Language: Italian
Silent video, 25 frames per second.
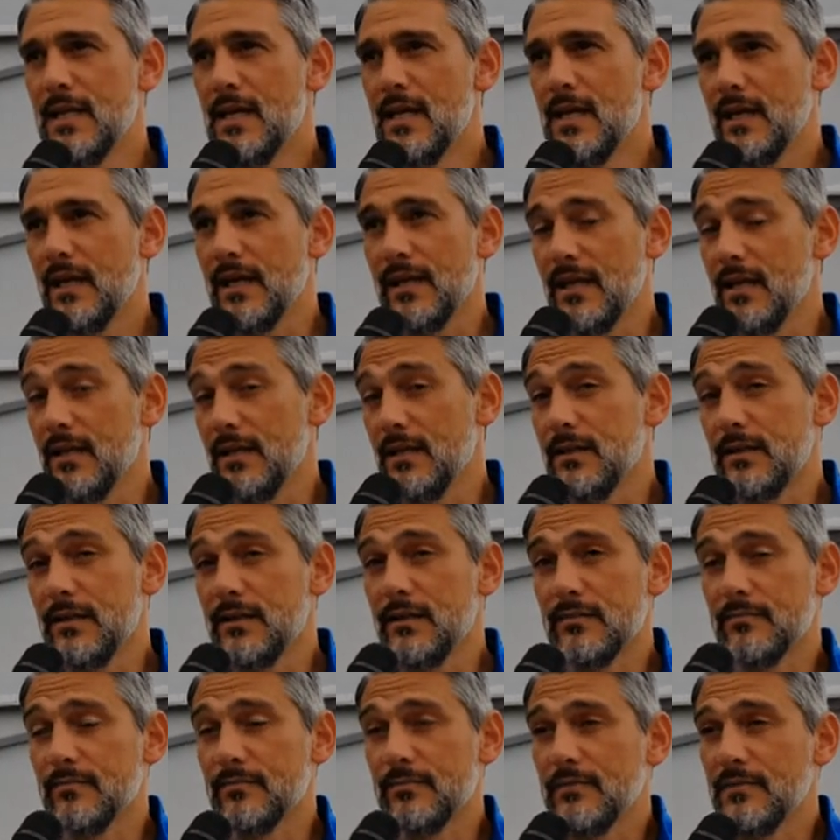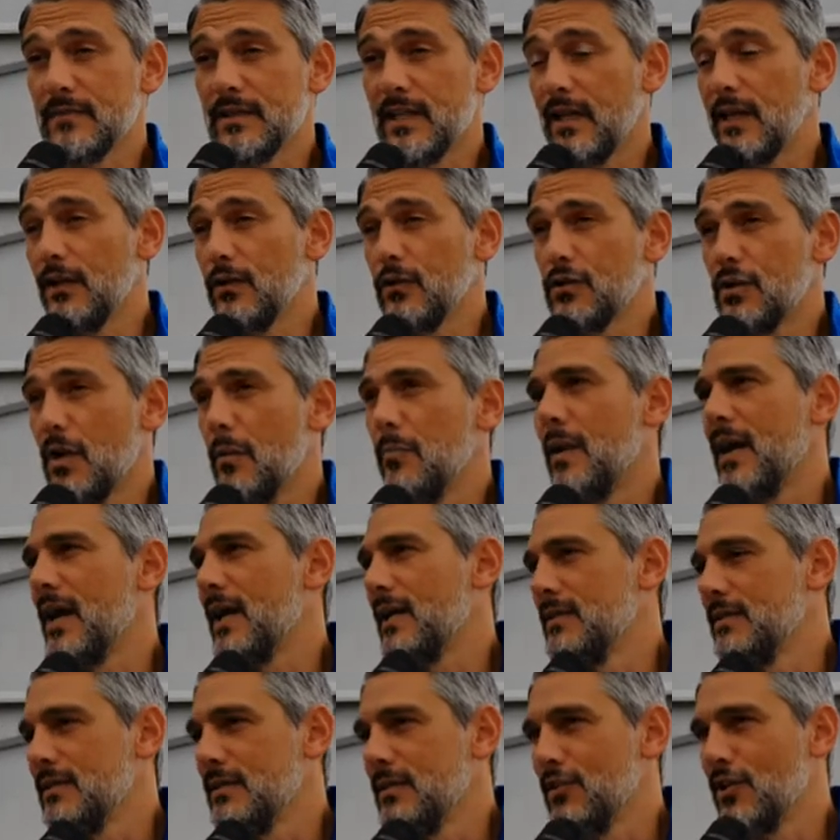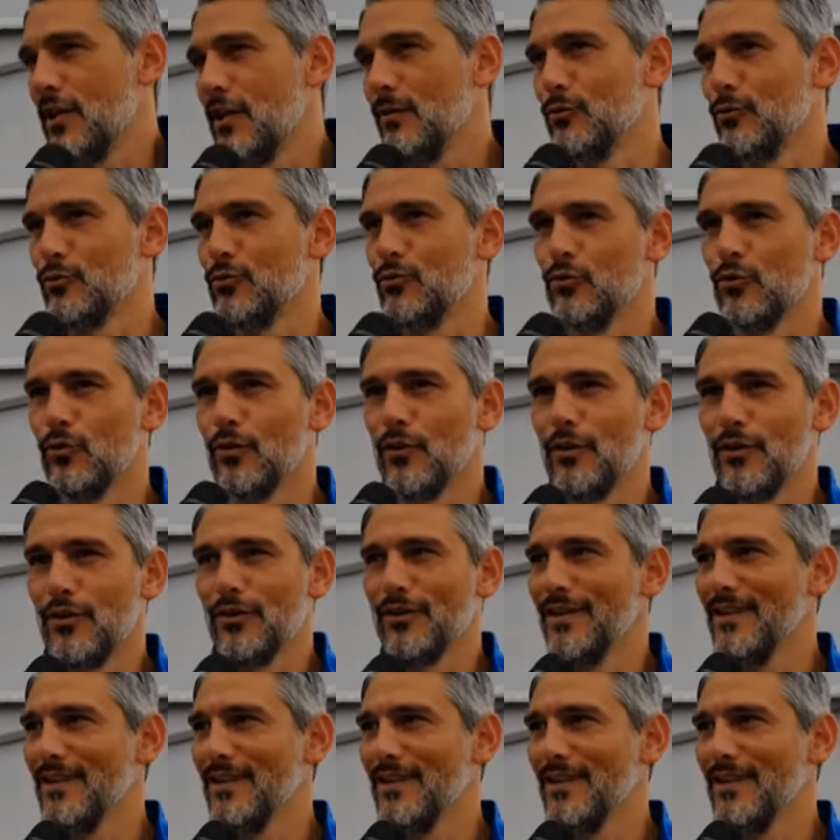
che ne, dalle nostre parti, diciamo, su, no?